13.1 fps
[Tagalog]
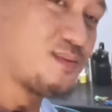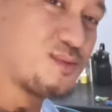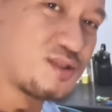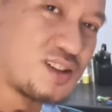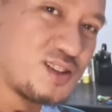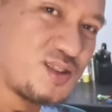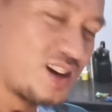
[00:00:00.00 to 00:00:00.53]
Kasi
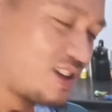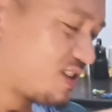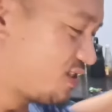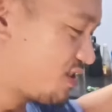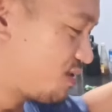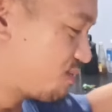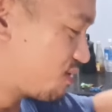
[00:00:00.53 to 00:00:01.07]
mura yung ano
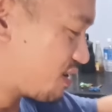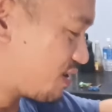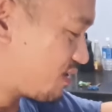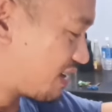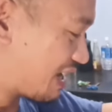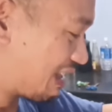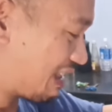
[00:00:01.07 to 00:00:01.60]
doon, mura
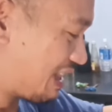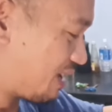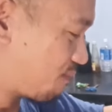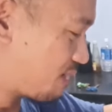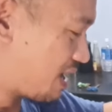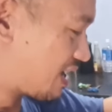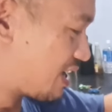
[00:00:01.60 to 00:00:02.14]
yung karne
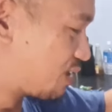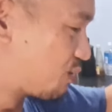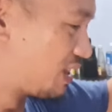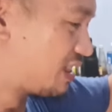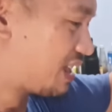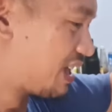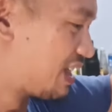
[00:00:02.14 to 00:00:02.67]
ng baka,
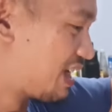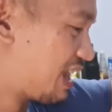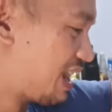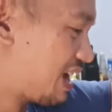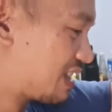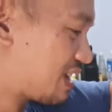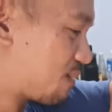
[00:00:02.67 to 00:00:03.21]
20 real
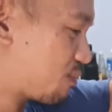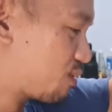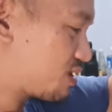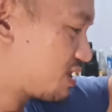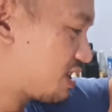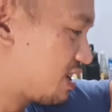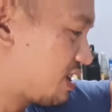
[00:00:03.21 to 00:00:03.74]
lang.
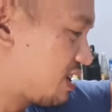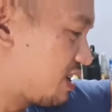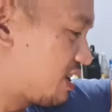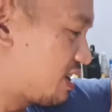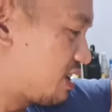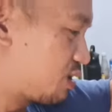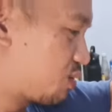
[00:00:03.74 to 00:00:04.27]
Tapos,
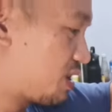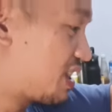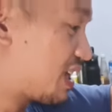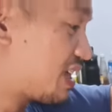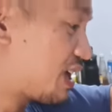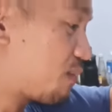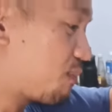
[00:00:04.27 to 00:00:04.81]

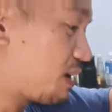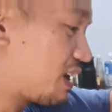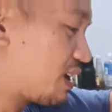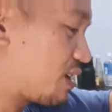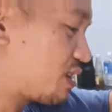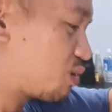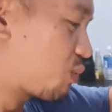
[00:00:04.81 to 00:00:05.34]
20 real,
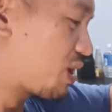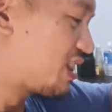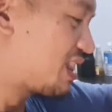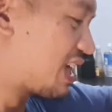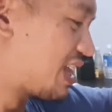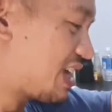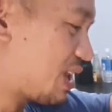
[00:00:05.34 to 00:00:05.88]

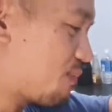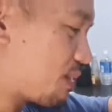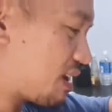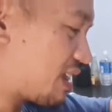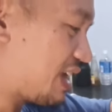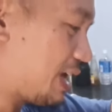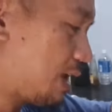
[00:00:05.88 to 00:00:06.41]
20 real
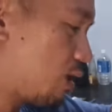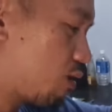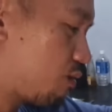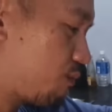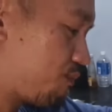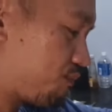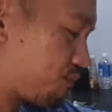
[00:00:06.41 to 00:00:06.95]
per kilo.
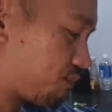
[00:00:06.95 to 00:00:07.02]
